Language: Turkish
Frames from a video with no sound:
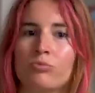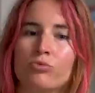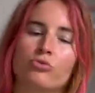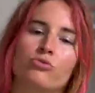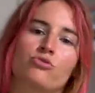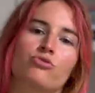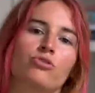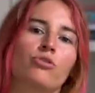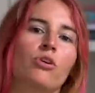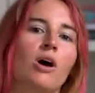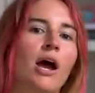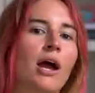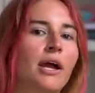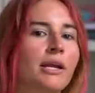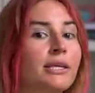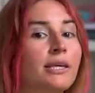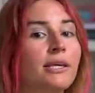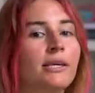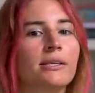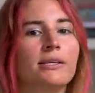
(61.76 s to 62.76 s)
burcu
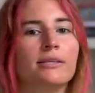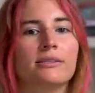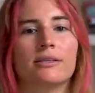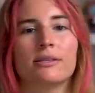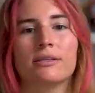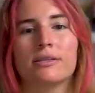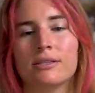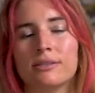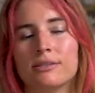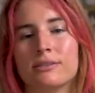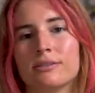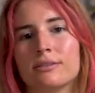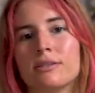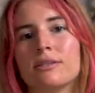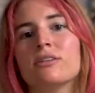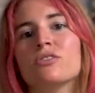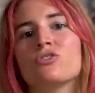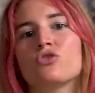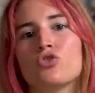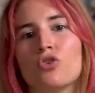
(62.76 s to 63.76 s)
erkeği ya da
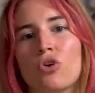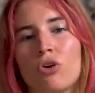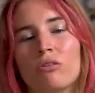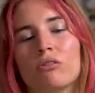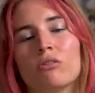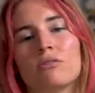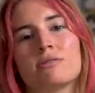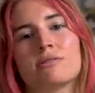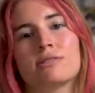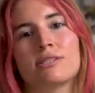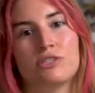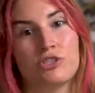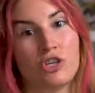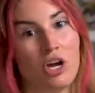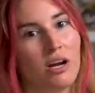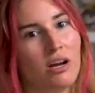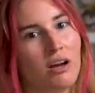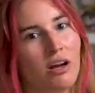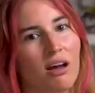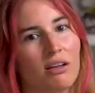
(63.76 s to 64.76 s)
kadını çok
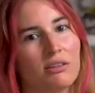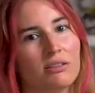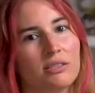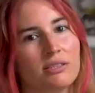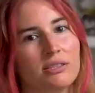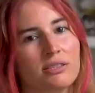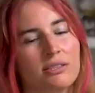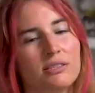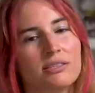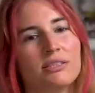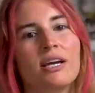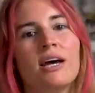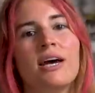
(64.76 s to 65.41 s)
sıcakkanlıdır